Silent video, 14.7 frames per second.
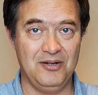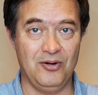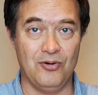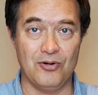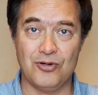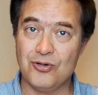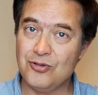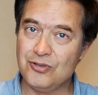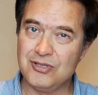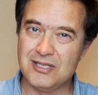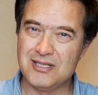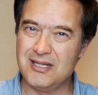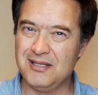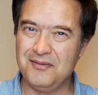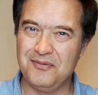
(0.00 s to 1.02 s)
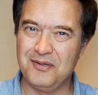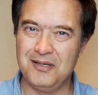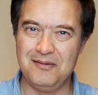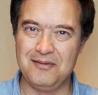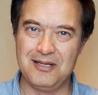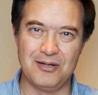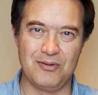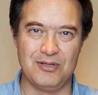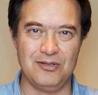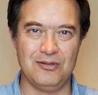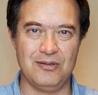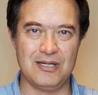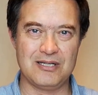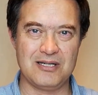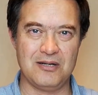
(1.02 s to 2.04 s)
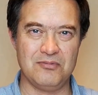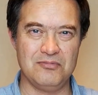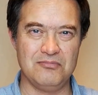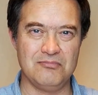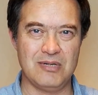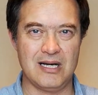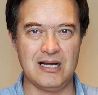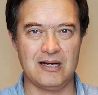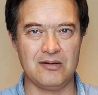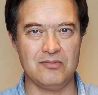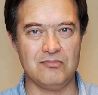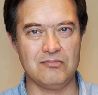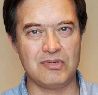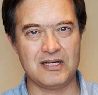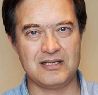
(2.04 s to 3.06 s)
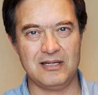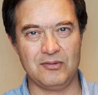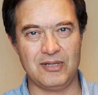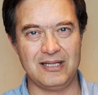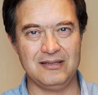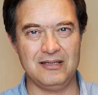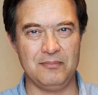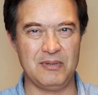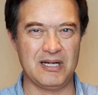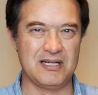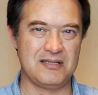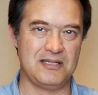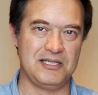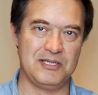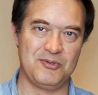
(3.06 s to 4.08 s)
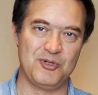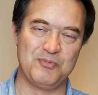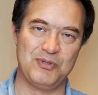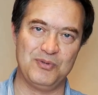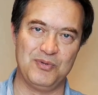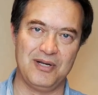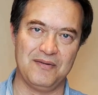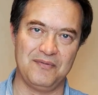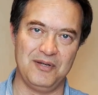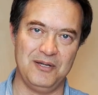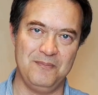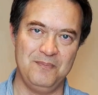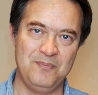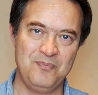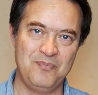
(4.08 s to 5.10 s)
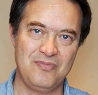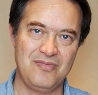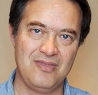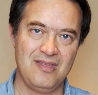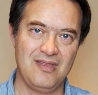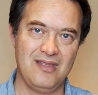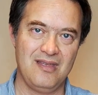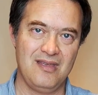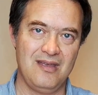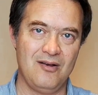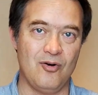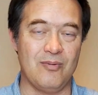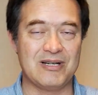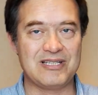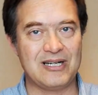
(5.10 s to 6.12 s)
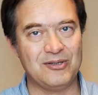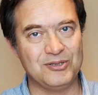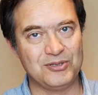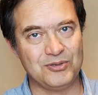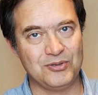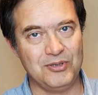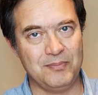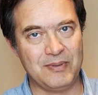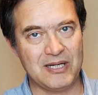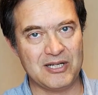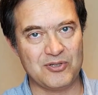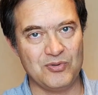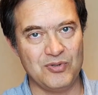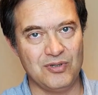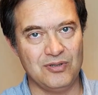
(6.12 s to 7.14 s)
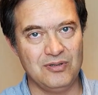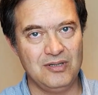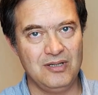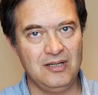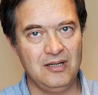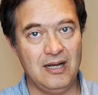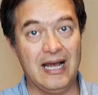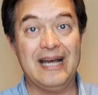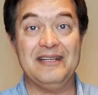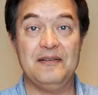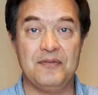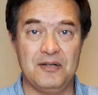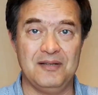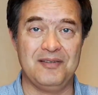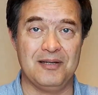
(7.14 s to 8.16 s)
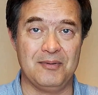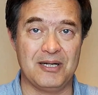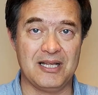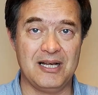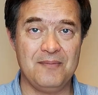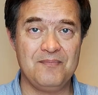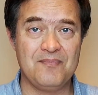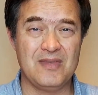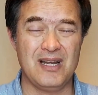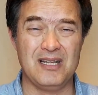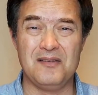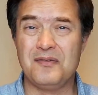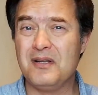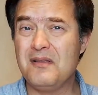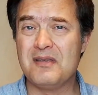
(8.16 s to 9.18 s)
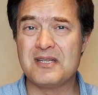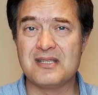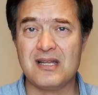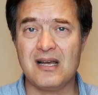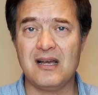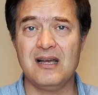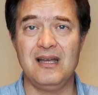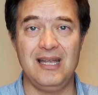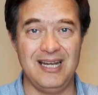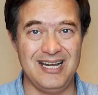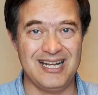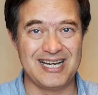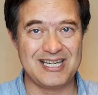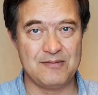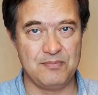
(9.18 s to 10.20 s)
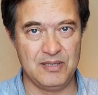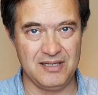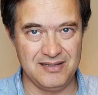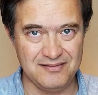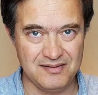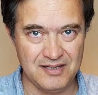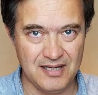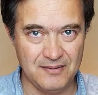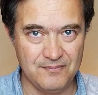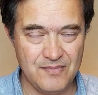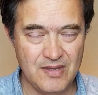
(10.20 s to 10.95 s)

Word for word: ¿O no notas la diferencia cuando vas a un bar, un restaurante y pagas 3 euros por un café? ¿O vas a otro y pagas uno? Hay diferencia, ¿verdad? La diferencia está en la experiencia.